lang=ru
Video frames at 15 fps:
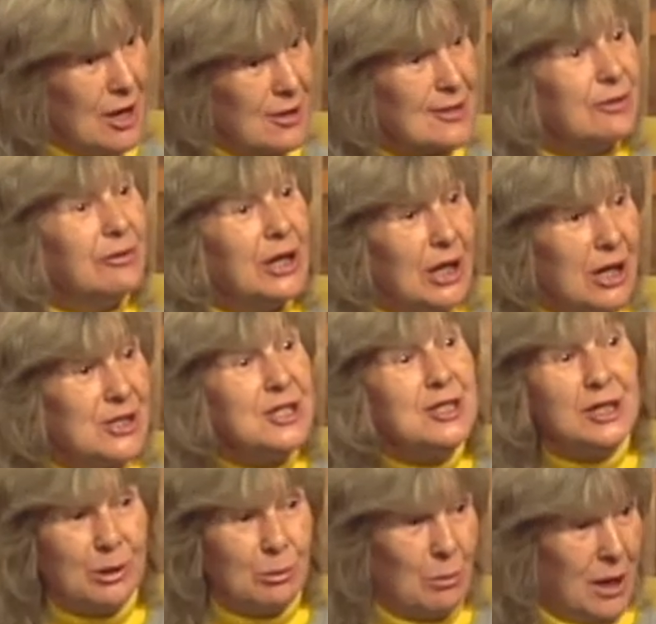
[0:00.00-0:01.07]
у нас своя
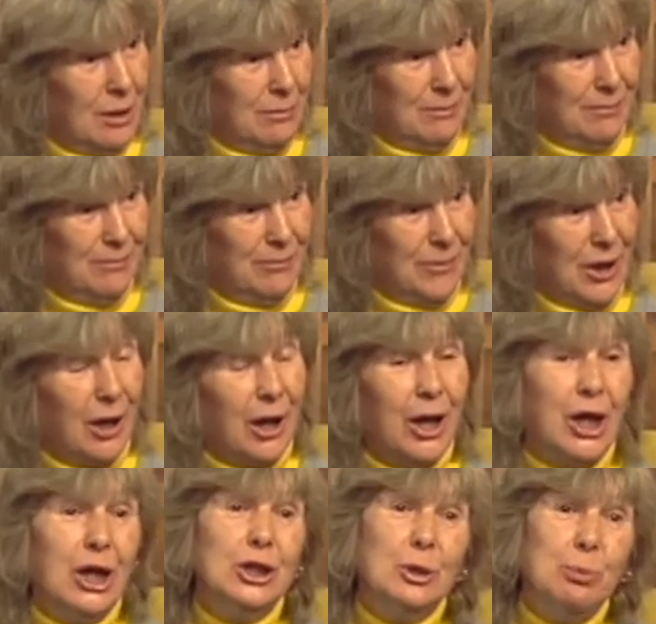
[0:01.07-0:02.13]
тема.
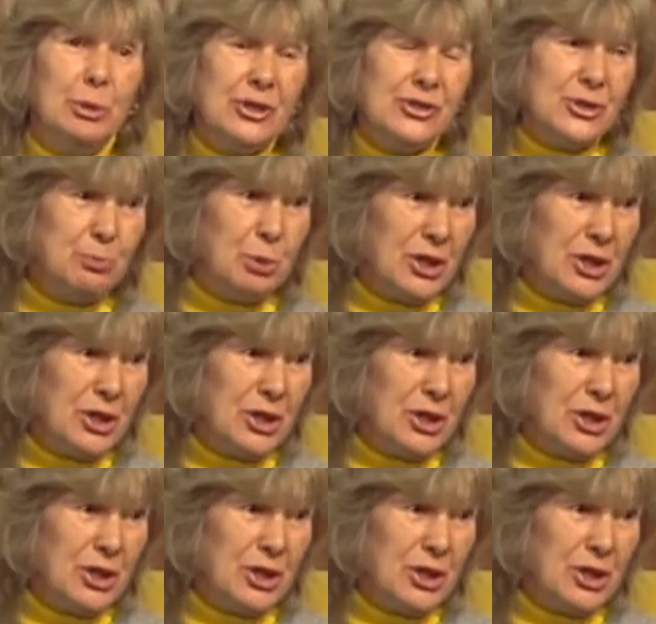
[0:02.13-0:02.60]
Это пес